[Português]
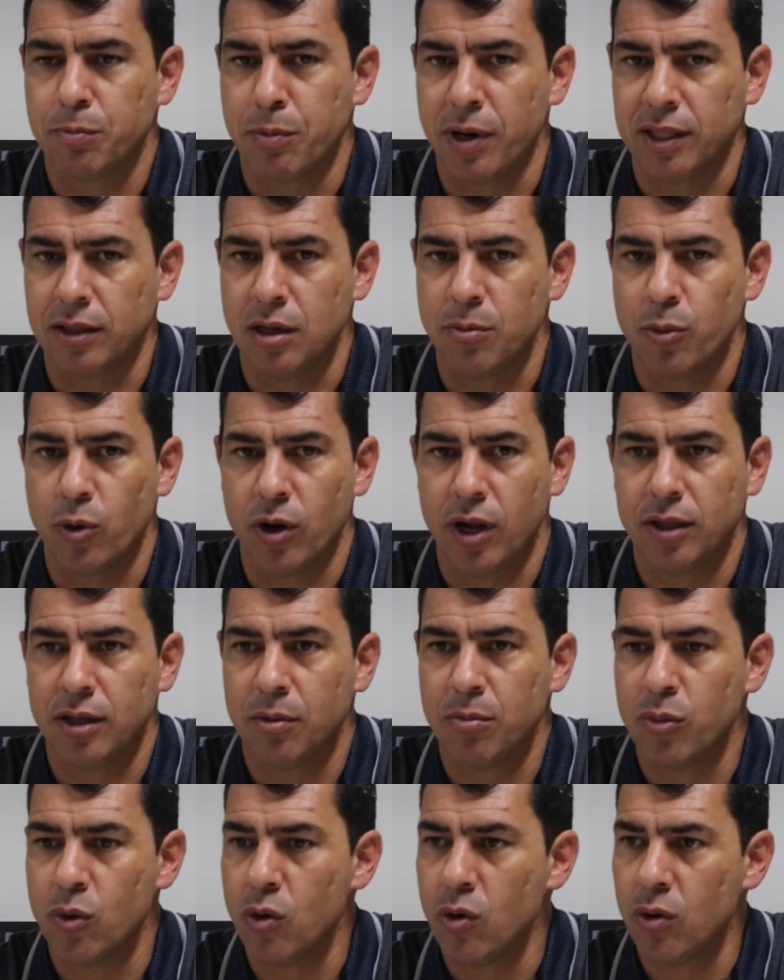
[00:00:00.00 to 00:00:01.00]

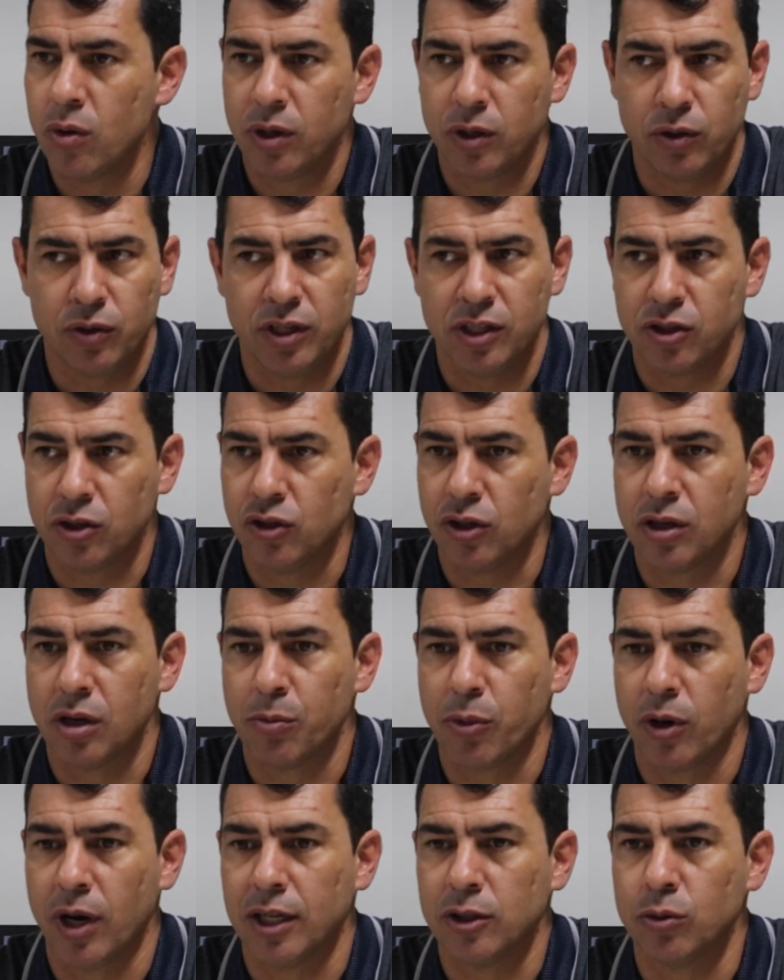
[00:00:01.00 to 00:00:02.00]
pré-temporada boa, início de
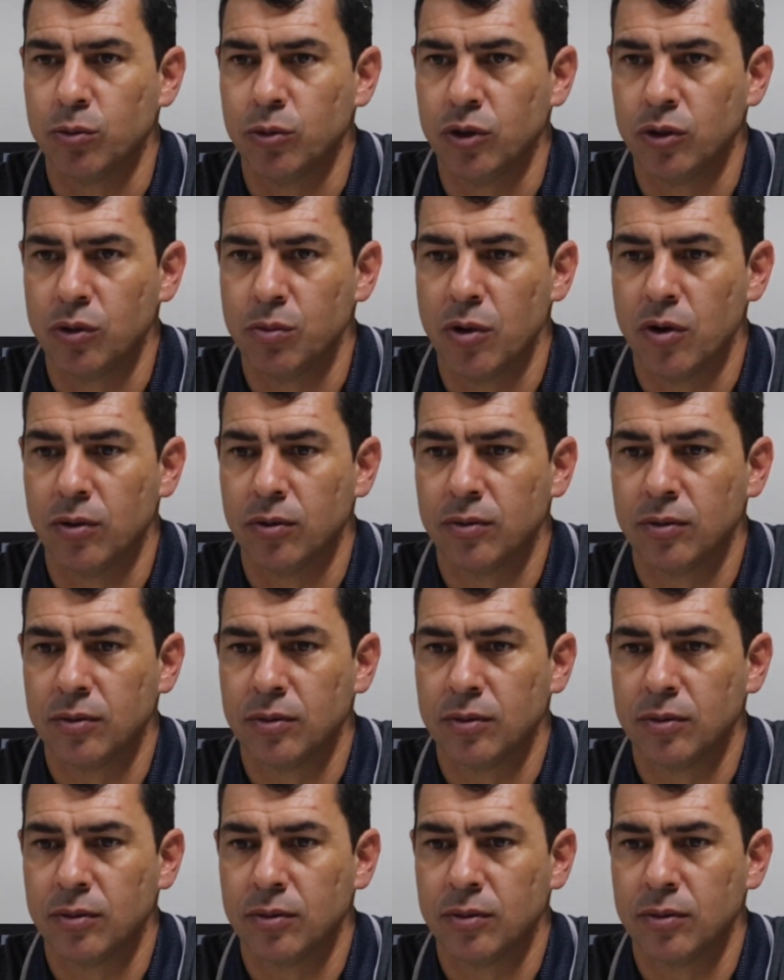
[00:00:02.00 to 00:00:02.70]
campeonato muito bom.